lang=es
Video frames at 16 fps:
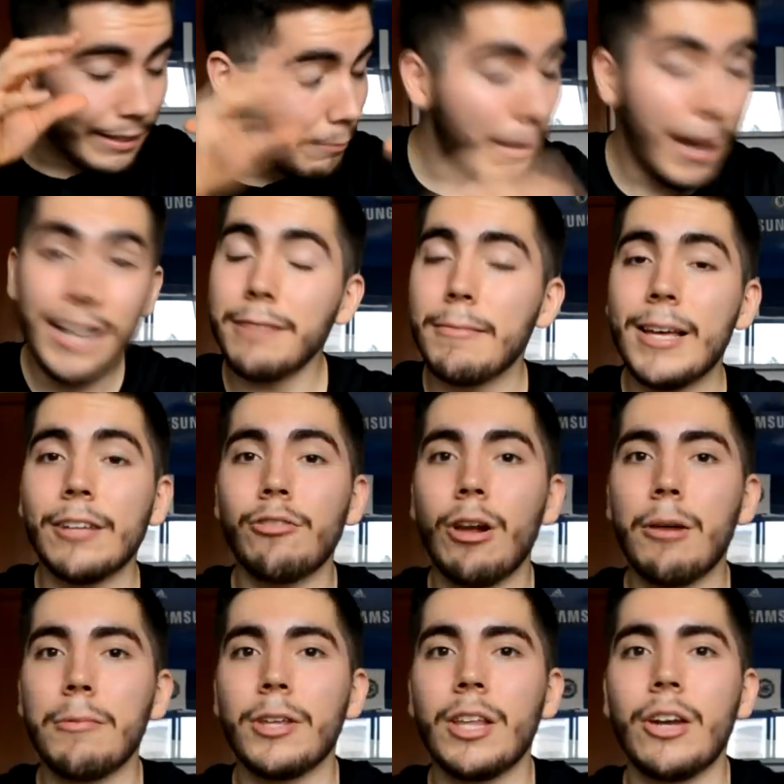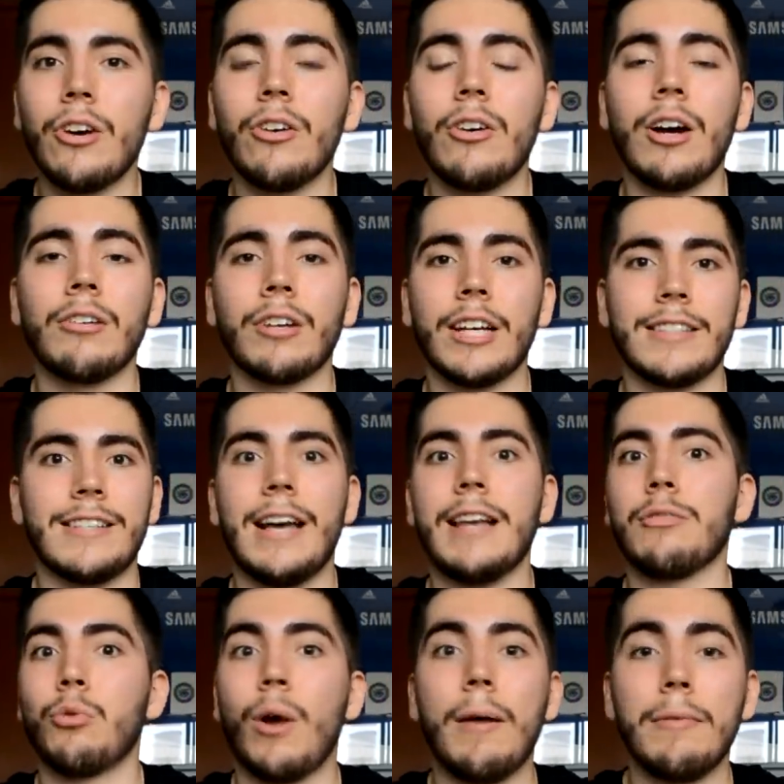ve inmediato al video, aunque
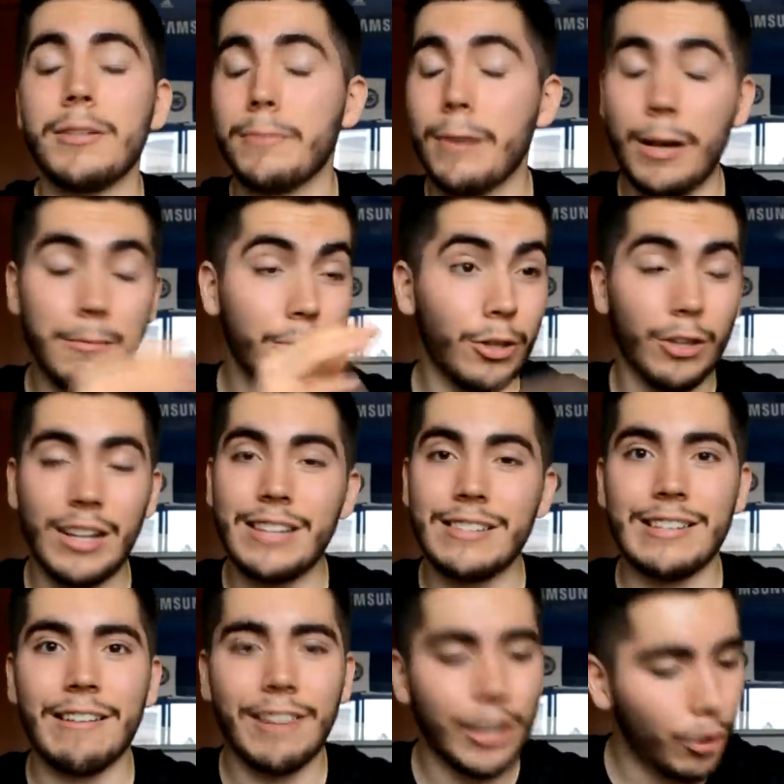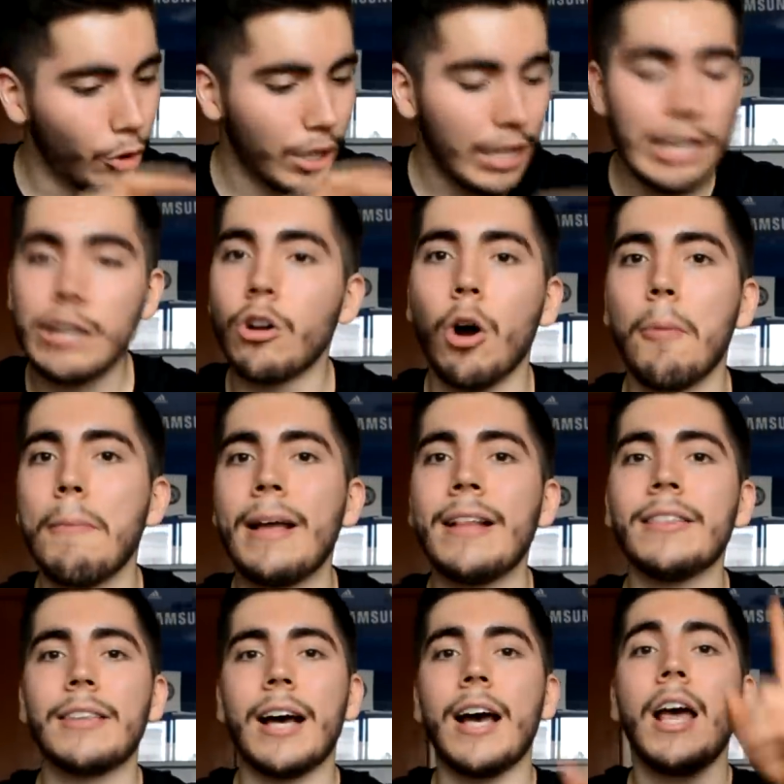sea jueves, ve al video del sábado y
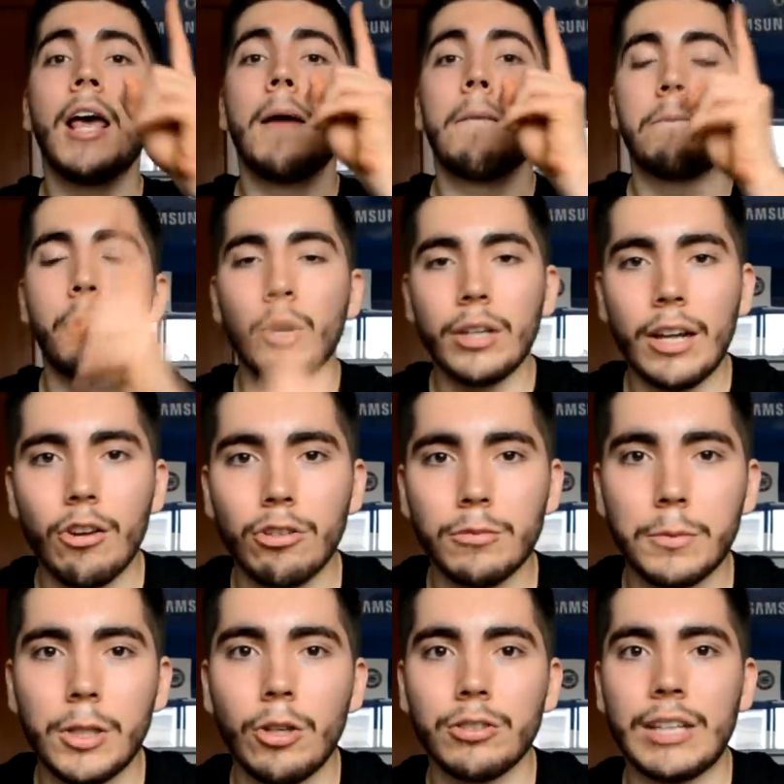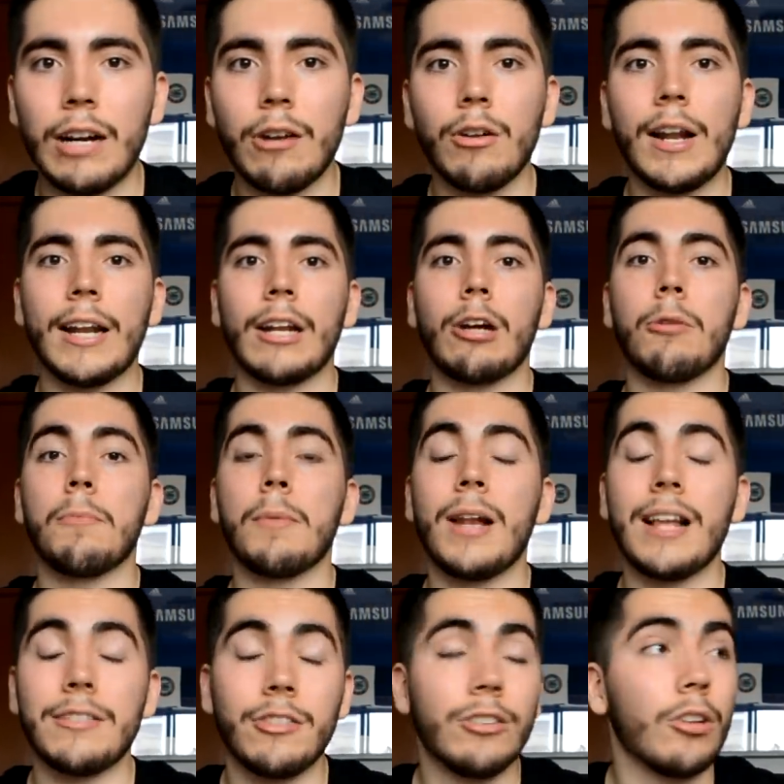comenta porque los videos hago la
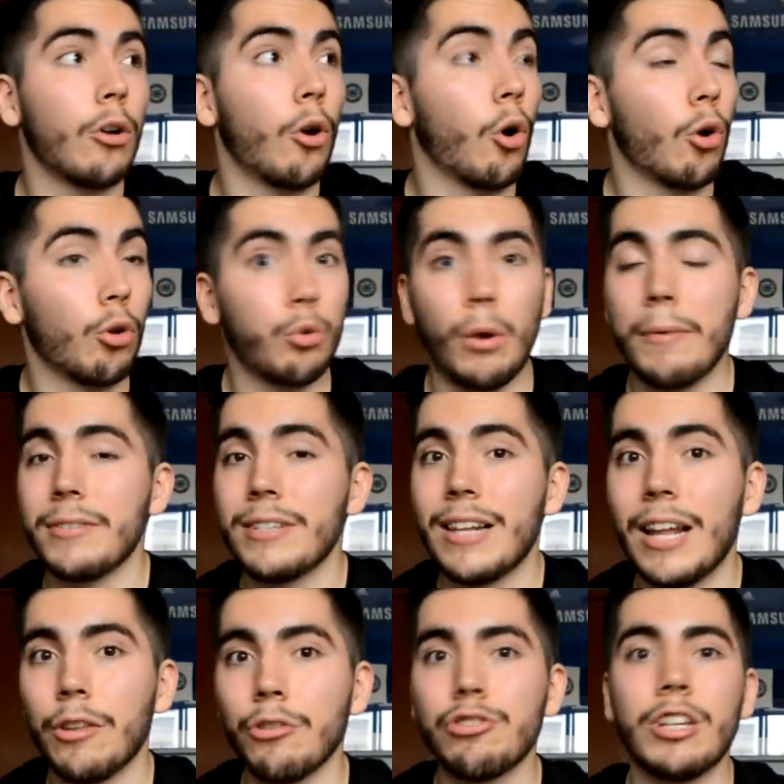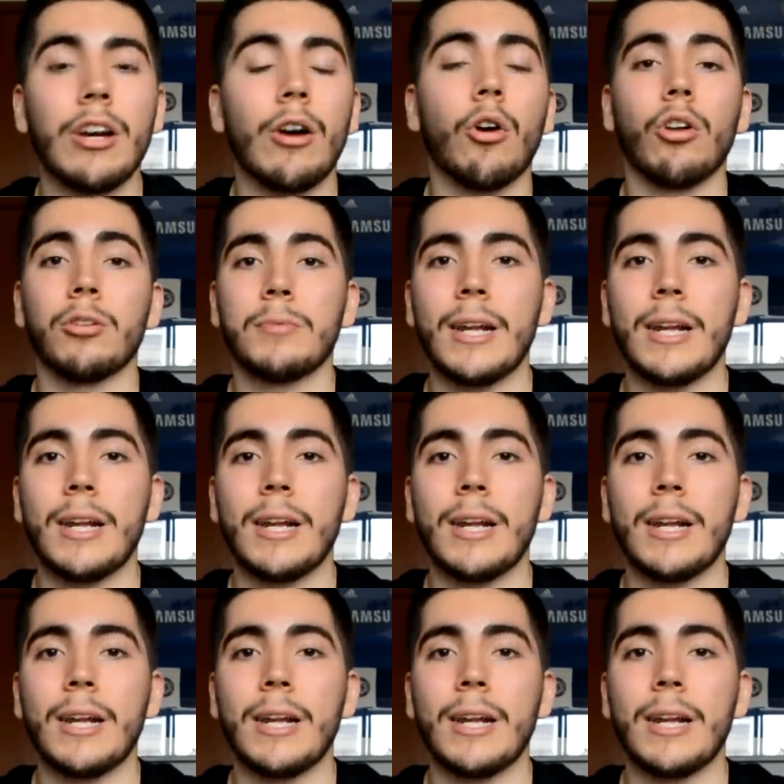recopilación o los jueves en la noche o los